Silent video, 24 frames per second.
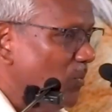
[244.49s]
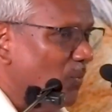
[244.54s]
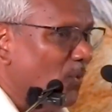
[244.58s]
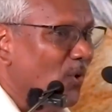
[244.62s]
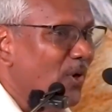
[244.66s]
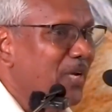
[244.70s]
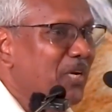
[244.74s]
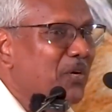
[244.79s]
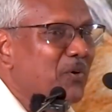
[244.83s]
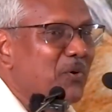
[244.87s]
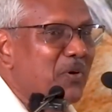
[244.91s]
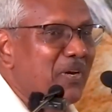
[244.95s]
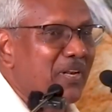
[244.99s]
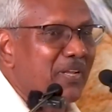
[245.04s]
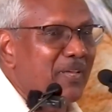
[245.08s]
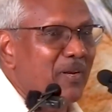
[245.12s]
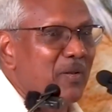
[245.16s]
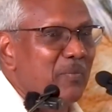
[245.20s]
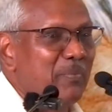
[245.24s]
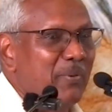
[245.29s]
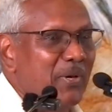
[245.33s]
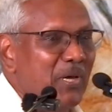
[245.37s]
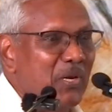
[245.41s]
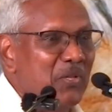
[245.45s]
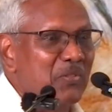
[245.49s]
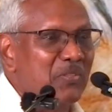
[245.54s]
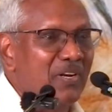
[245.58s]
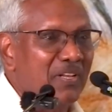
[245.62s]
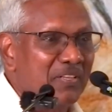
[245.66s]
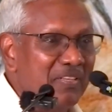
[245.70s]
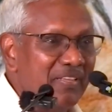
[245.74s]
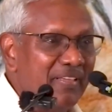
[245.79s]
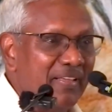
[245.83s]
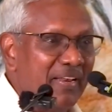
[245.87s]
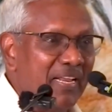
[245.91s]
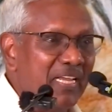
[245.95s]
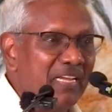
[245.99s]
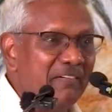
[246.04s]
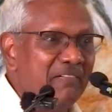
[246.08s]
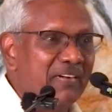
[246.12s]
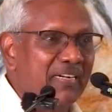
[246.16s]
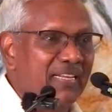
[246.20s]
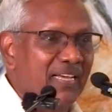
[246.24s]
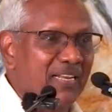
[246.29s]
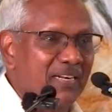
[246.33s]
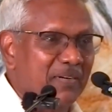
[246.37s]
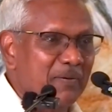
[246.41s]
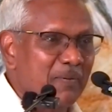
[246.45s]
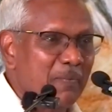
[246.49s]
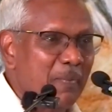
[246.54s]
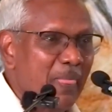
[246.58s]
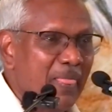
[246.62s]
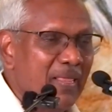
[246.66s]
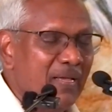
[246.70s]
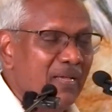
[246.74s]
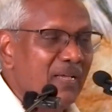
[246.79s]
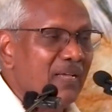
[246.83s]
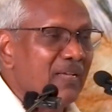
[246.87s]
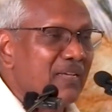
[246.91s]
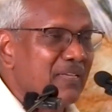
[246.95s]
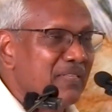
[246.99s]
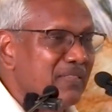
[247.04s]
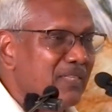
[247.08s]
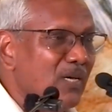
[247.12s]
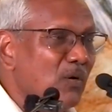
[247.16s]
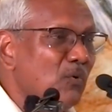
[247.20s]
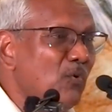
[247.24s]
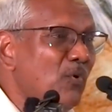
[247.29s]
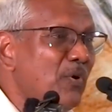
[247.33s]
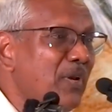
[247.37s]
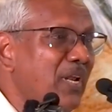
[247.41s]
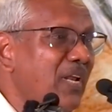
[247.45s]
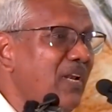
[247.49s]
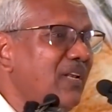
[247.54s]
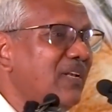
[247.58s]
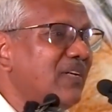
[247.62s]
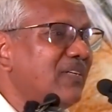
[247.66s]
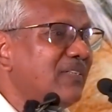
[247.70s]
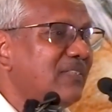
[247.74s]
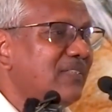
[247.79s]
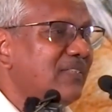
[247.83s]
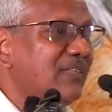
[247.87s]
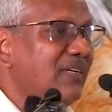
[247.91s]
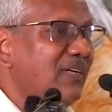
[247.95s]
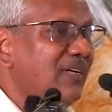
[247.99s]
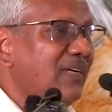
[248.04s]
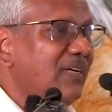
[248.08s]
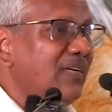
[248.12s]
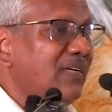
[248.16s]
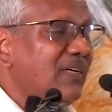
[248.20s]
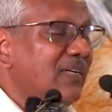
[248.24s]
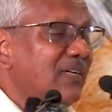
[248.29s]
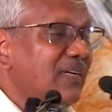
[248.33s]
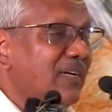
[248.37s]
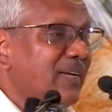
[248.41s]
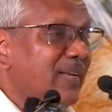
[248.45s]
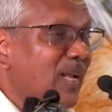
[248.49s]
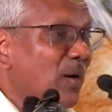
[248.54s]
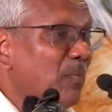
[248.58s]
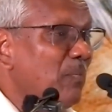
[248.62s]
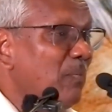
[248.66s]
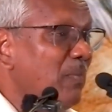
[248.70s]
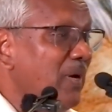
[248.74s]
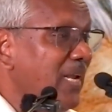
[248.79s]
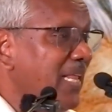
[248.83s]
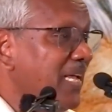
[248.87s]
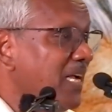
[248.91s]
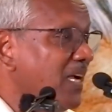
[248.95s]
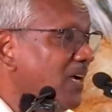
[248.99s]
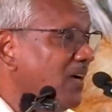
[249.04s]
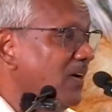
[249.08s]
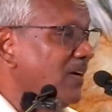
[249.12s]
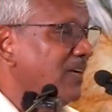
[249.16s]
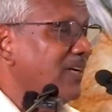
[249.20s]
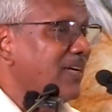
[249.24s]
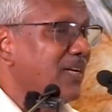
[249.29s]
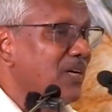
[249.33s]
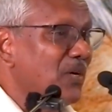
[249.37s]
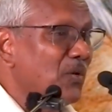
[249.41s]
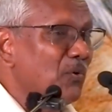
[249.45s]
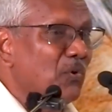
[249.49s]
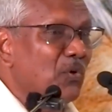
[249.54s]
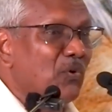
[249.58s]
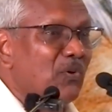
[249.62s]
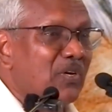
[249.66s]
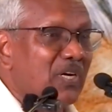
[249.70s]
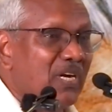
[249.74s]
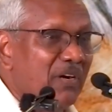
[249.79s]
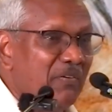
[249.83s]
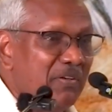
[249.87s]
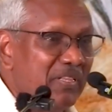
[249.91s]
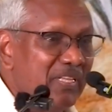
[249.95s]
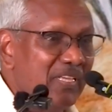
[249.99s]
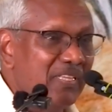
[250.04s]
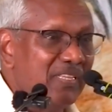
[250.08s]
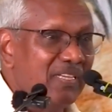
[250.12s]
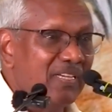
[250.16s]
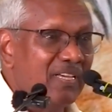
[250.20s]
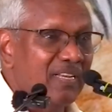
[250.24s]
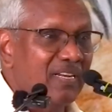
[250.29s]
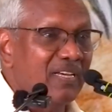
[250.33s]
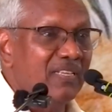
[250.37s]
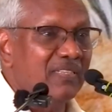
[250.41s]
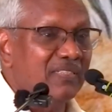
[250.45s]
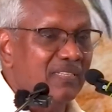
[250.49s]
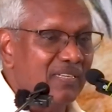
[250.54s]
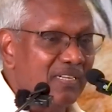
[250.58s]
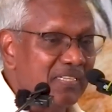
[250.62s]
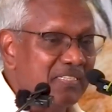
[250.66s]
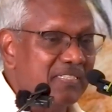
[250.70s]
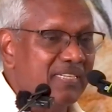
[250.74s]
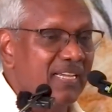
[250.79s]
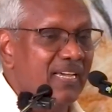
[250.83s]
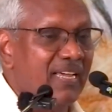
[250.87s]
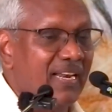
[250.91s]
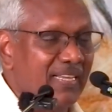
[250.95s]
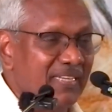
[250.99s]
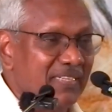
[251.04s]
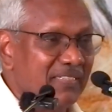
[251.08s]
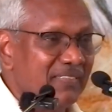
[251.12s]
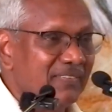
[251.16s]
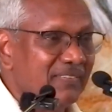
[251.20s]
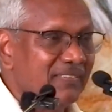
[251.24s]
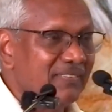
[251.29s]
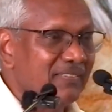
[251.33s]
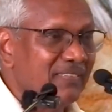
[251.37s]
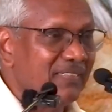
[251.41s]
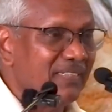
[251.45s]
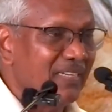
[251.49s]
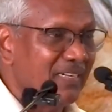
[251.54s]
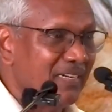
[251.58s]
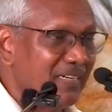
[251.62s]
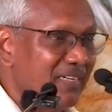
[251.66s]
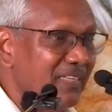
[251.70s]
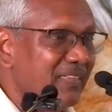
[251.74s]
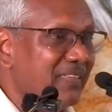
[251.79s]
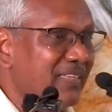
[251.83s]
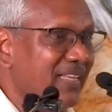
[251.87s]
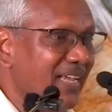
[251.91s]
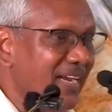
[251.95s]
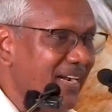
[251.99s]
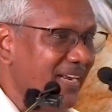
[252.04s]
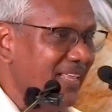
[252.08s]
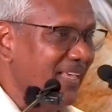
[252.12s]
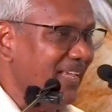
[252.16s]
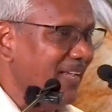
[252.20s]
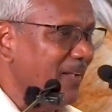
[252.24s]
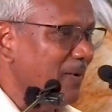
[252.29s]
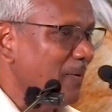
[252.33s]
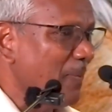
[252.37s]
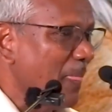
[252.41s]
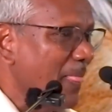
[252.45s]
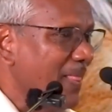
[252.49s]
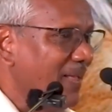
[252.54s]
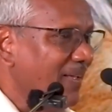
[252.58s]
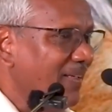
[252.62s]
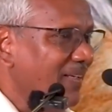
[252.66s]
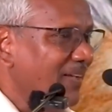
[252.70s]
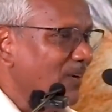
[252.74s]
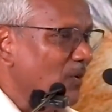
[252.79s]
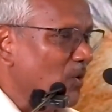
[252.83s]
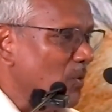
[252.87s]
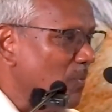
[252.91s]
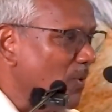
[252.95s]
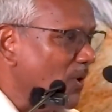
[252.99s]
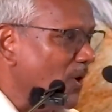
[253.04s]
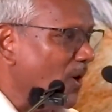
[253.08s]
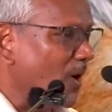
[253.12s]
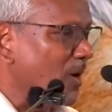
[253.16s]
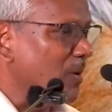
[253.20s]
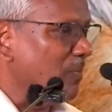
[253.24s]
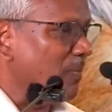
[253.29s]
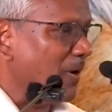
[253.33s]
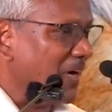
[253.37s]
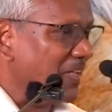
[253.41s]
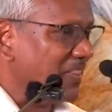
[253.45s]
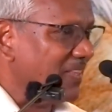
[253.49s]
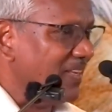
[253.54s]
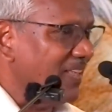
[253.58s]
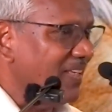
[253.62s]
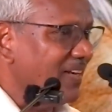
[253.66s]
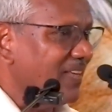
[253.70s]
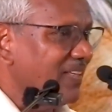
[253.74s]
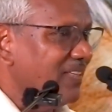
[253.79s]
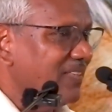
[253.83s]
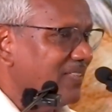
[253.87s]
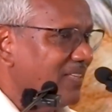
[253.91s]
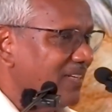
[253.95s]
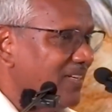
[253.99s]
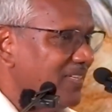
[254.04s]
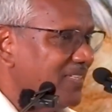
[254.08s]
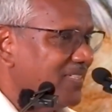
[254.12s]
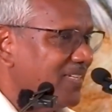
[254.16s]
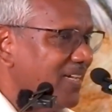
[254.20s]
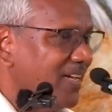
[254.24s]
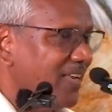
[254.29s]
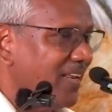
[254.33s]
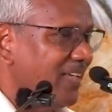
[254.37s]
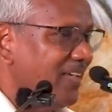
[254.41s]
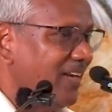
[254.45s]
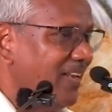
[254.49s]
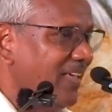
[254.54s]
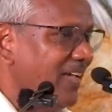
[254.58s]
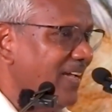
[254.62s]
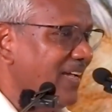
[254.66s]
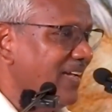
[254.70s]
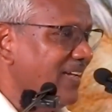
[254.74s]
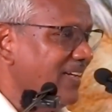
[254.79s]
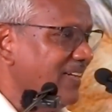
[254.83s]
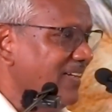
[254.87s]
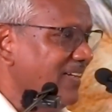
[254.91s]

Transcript: போய்கொண்டிருக்கிற பேருந்திலிருந்து இறங்கி விட்டார் இந்த ஊரில் நம் லிங்கு என்று ஒருவர் கவிதை இருக்கிறார் திருச்சேரை என்று தேடி கும்பகோணம் பக்கத்தில் இருக்கிற திருச்சேரையிலே